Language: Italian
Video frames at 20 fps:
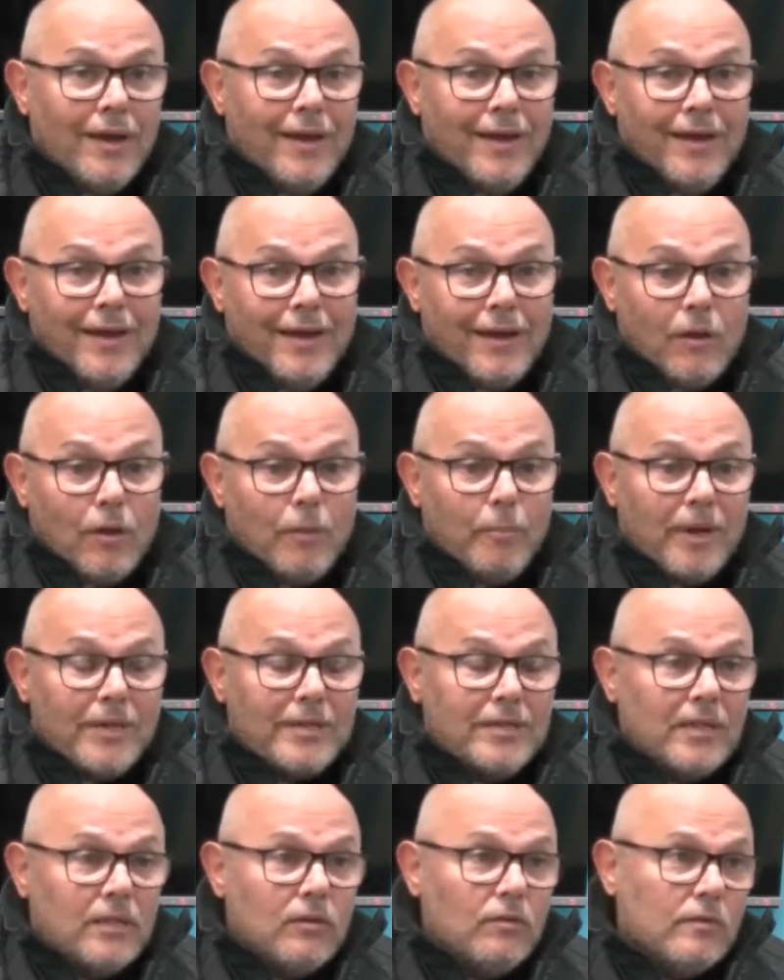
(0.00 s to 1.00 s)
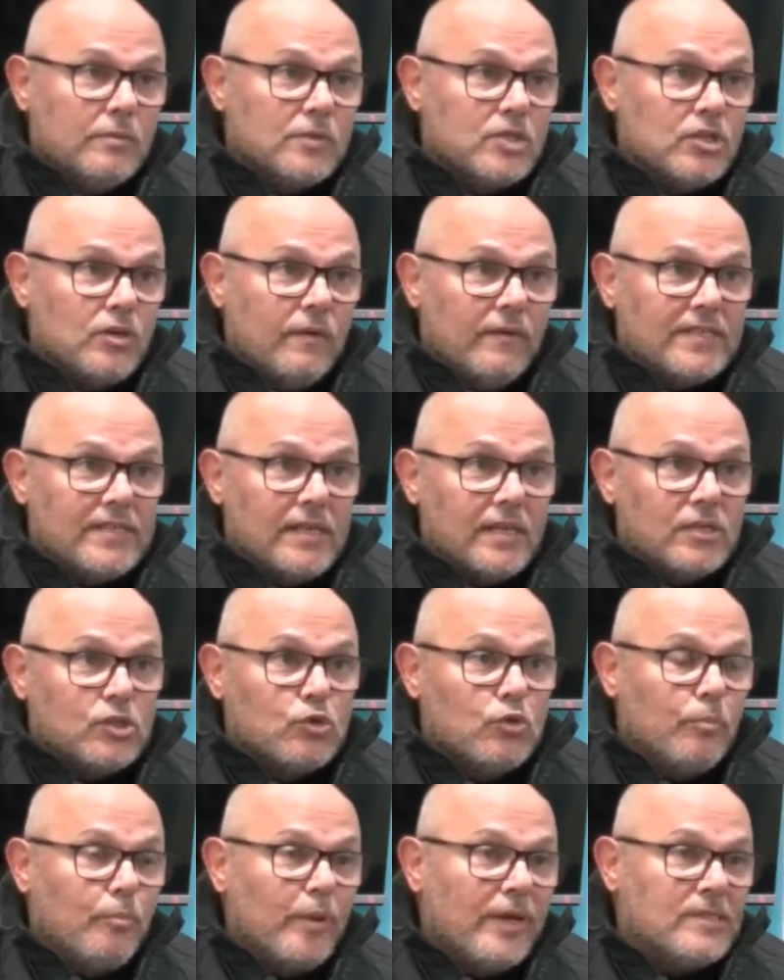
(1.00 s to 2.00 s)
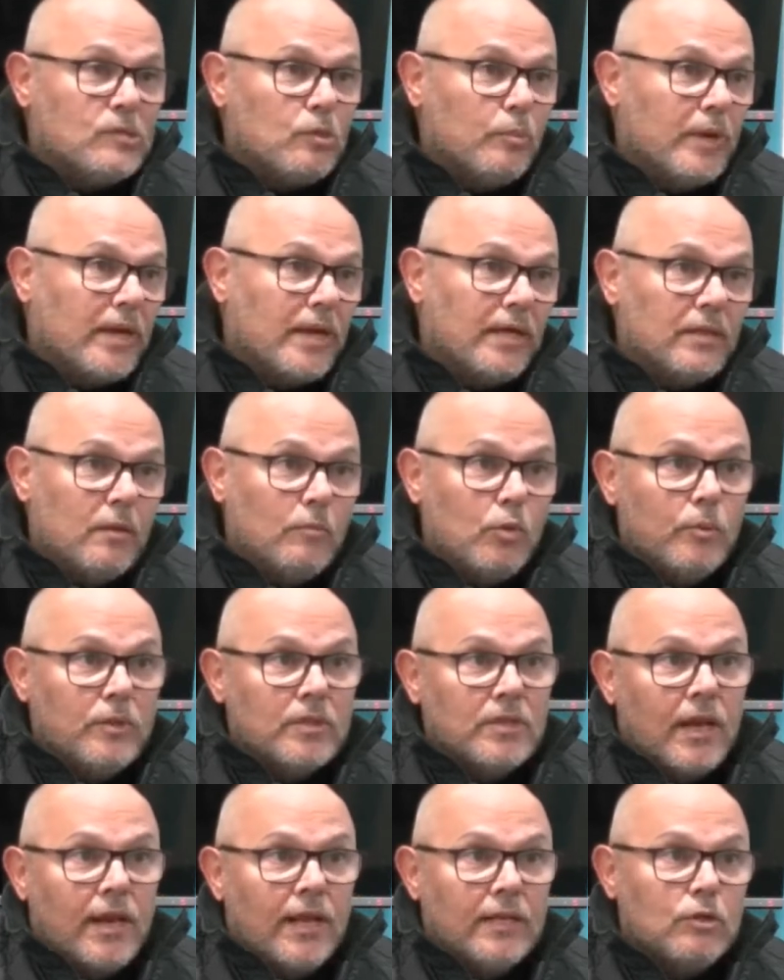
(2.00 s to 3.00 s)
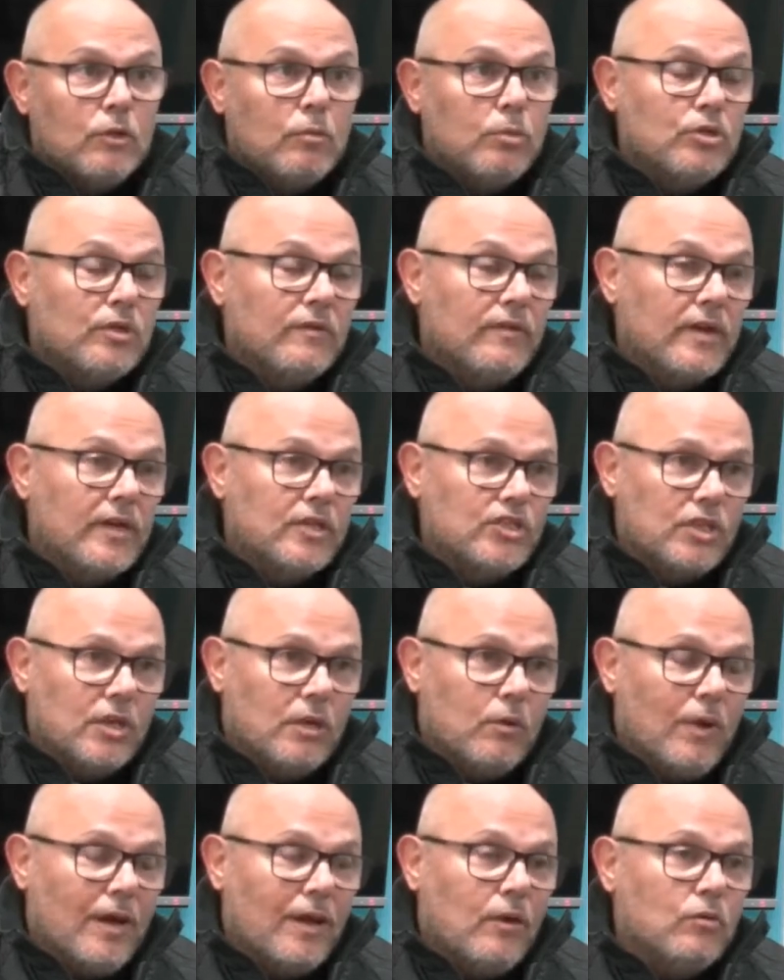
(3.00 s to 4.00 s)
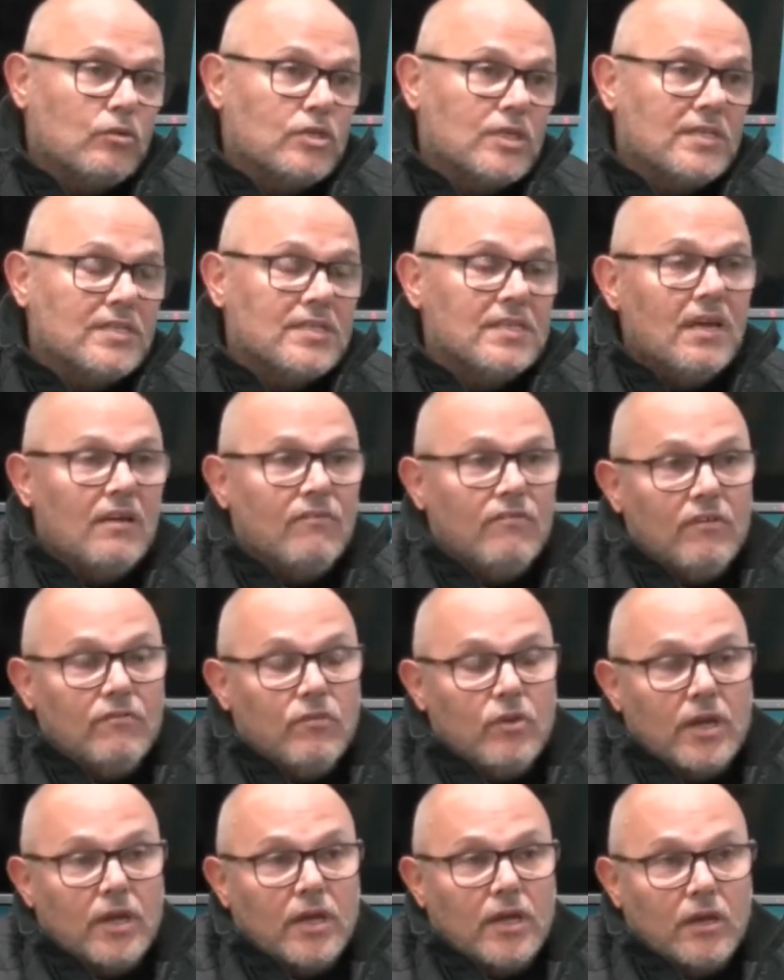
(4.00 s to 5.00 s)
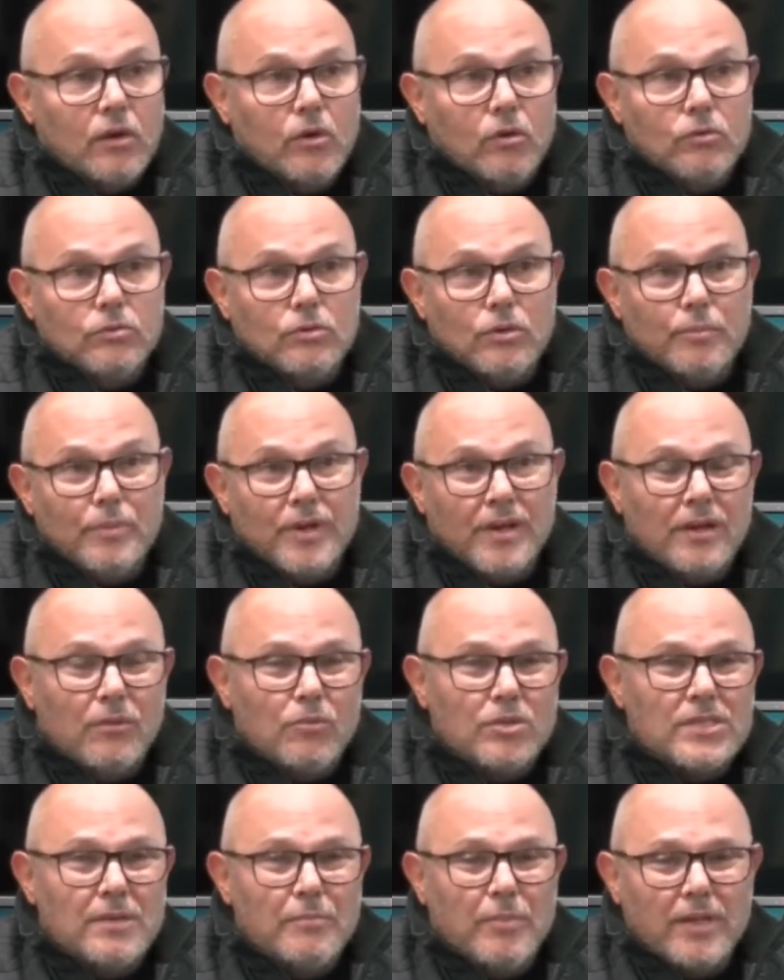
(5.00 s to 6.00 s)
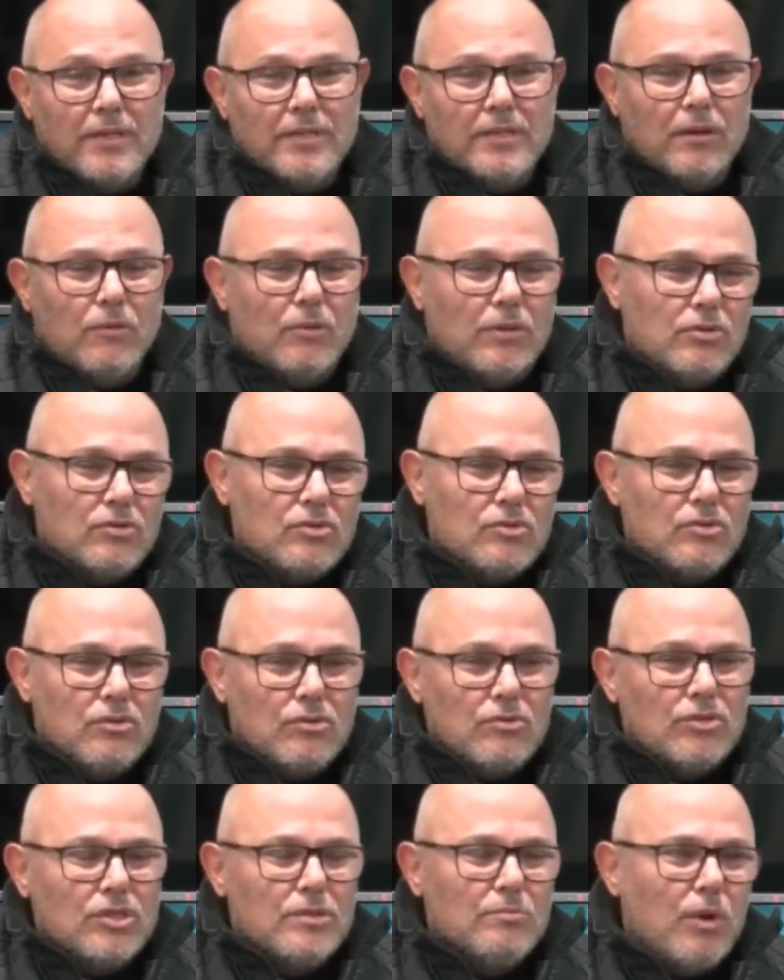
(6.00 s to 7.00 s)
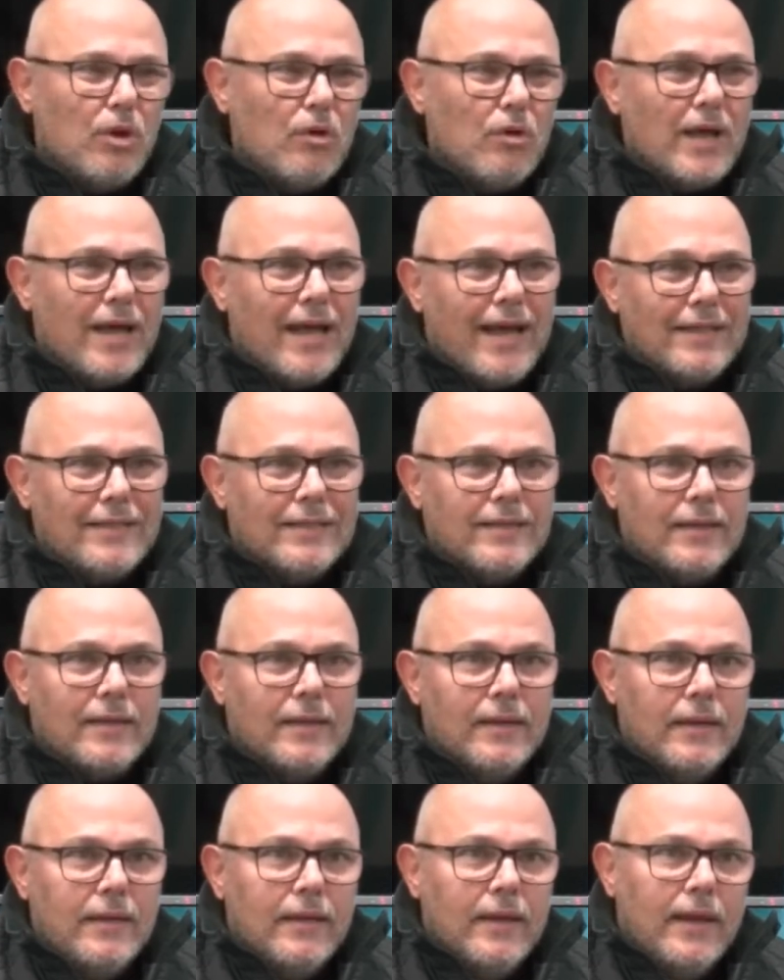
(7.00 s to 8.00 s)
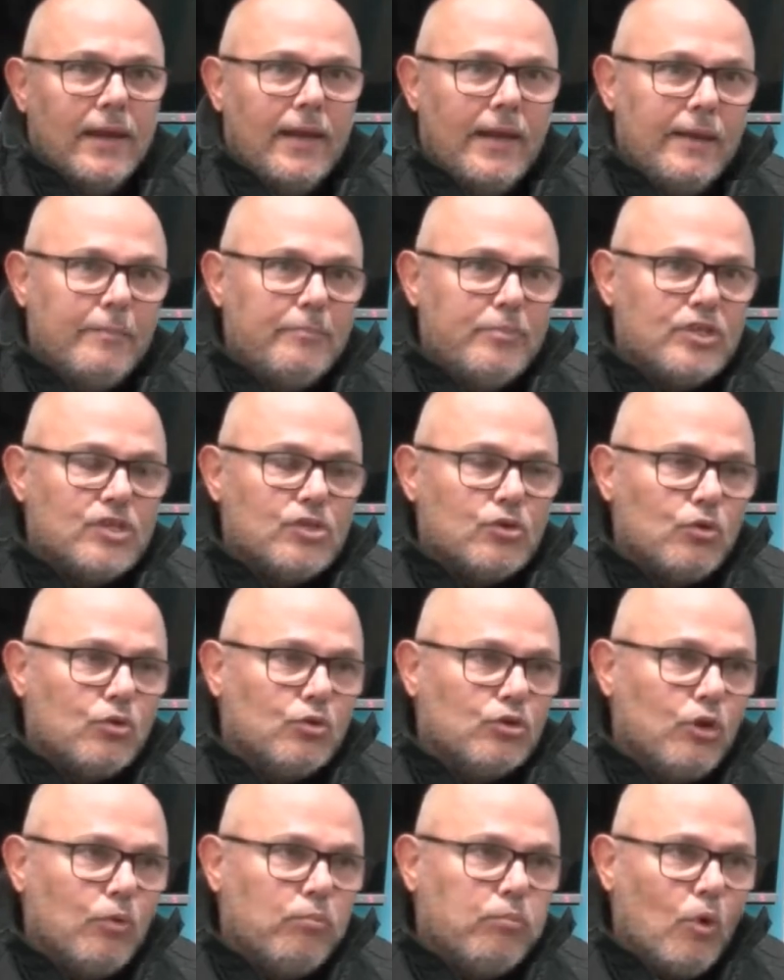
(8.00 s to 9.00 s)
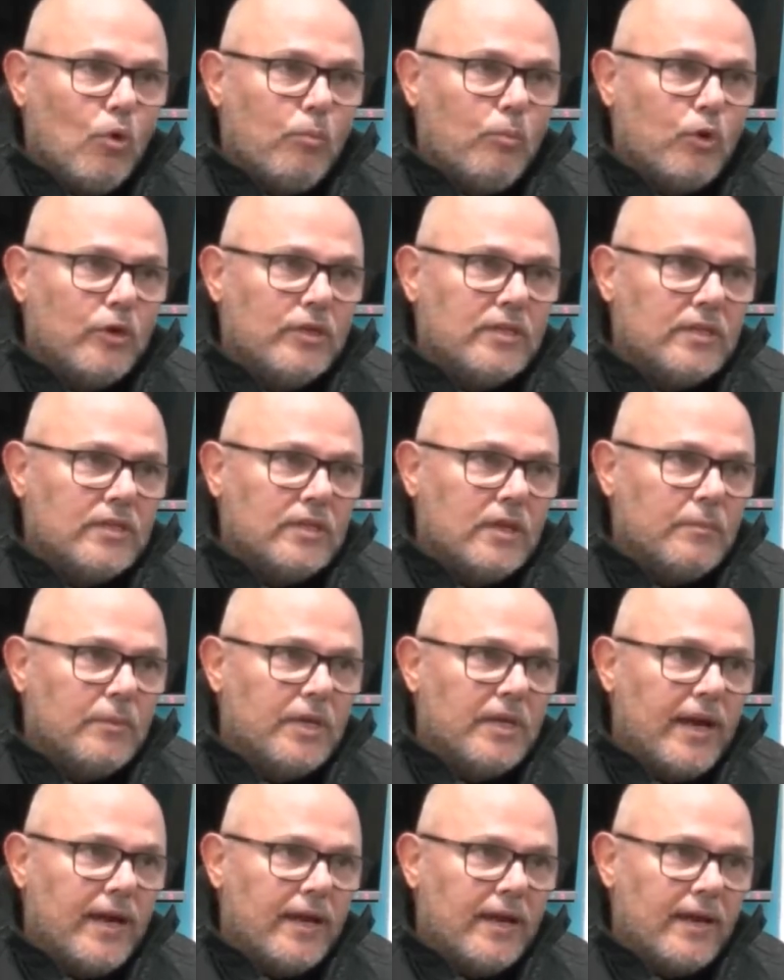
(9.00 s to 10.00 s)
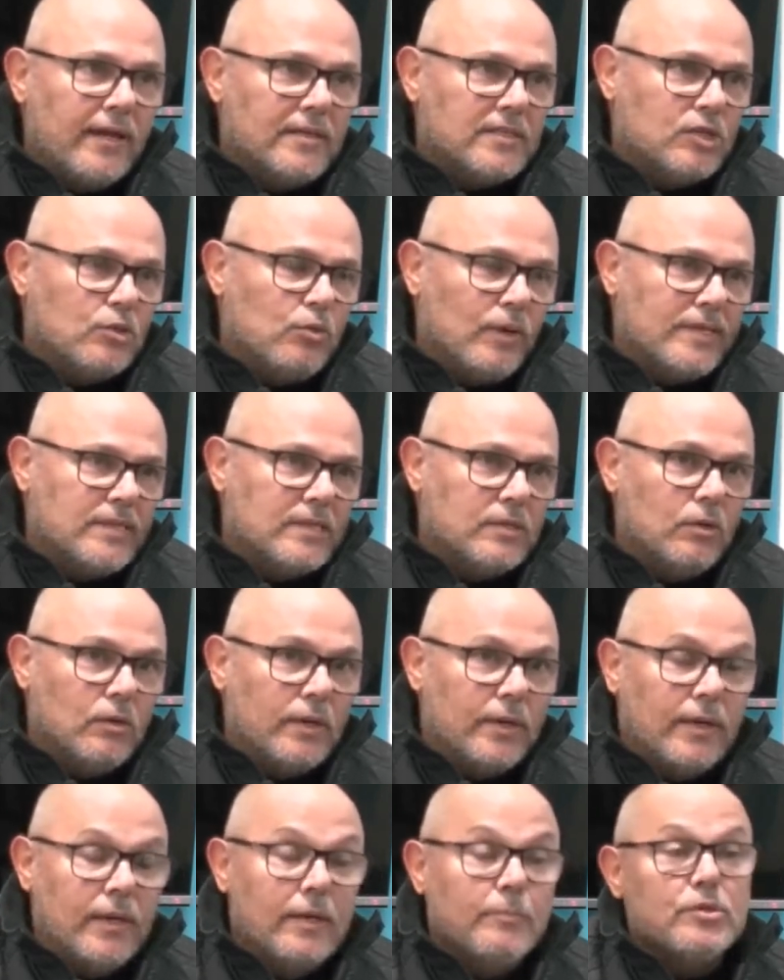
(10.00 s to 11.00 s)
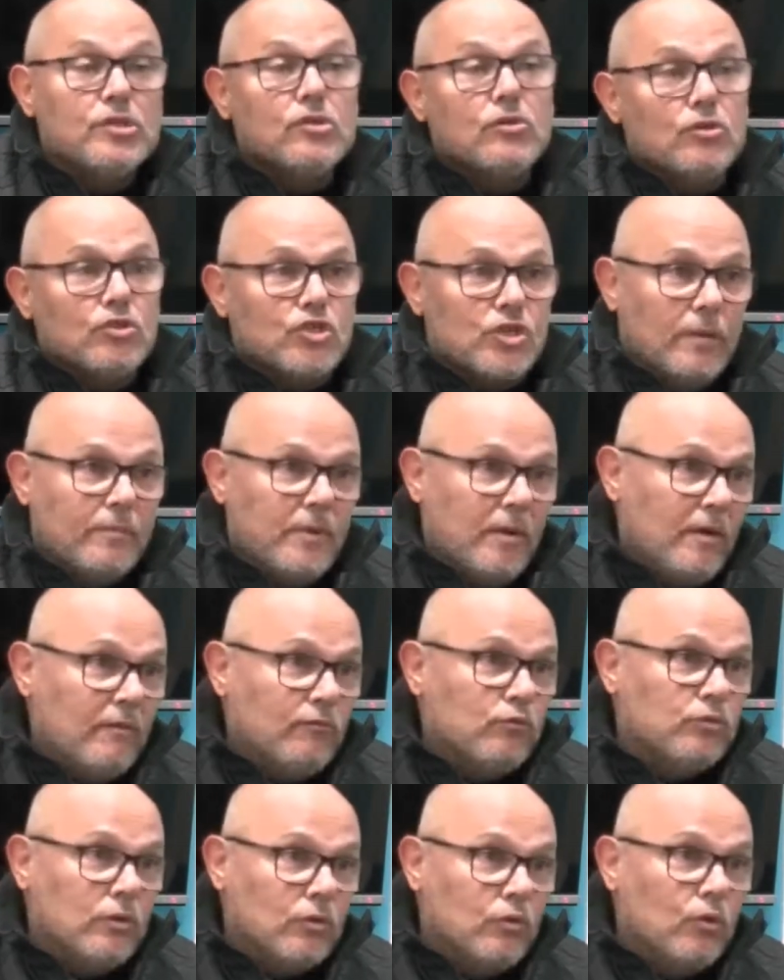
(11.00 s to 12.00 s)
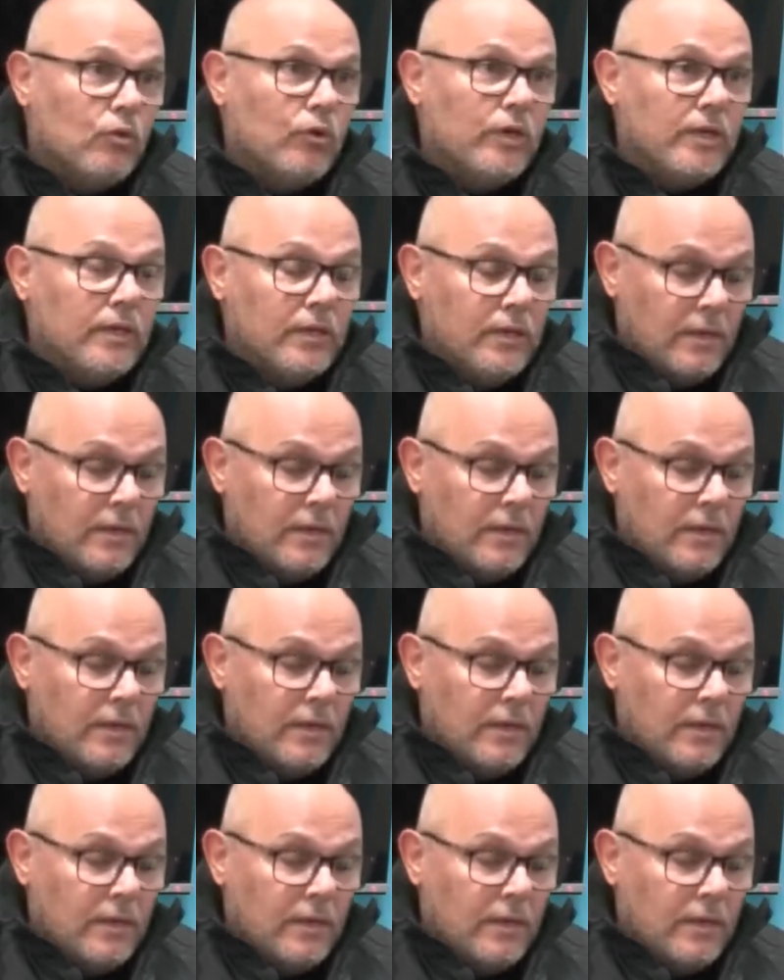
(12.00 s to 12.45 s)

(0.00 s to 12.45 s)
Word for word: era una partita dove bisognava stare sul pezzo perché da un momento all'altro poteva nascere qualcosa, sia a favore che contro, perché queste partite quando sono così bloccate l'episodio può poi determinare la situazione. L'episodio ce l'abbiamo avuto noi